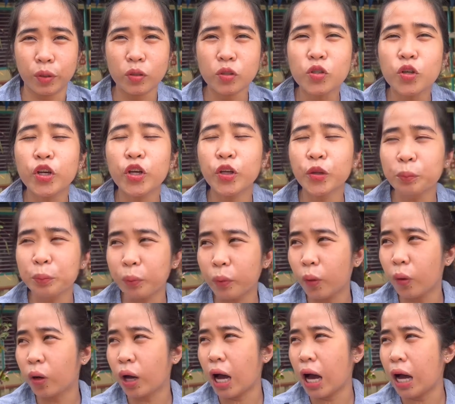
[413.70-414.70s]
So yun
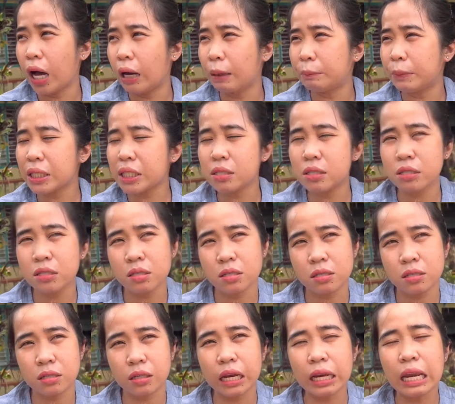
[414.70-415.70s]
po, uh, mas
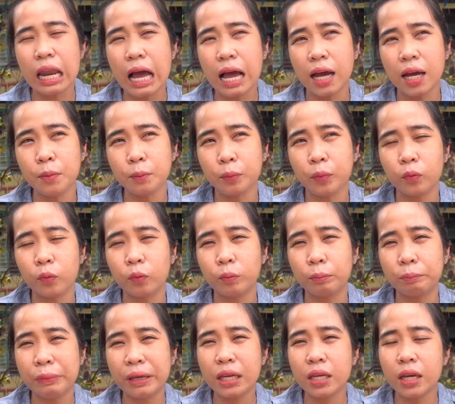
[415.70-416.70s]
kailangan
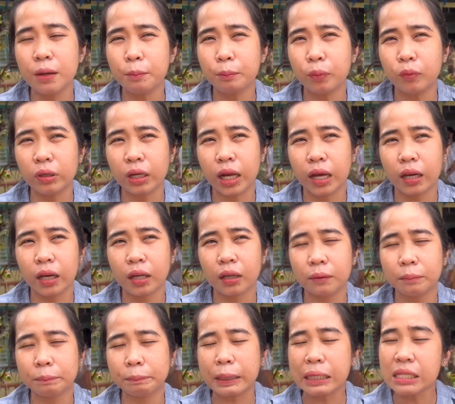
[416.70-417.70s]
pong bigyan po
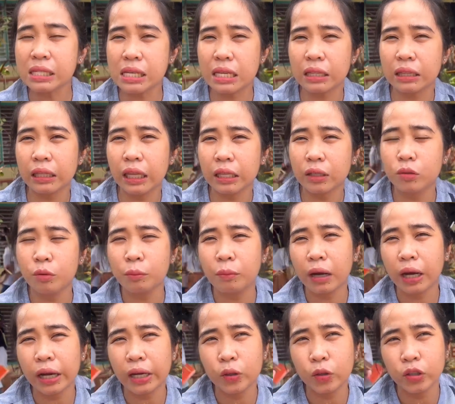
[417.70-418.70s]
ng pansin din yung
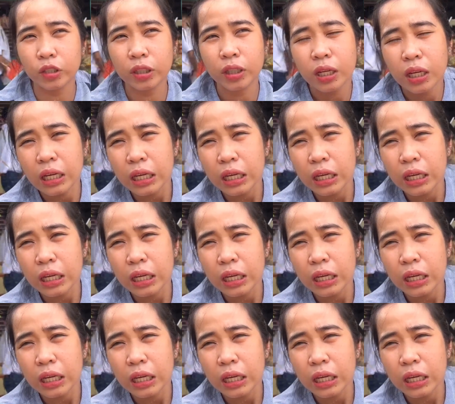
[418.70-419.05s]
mga yun.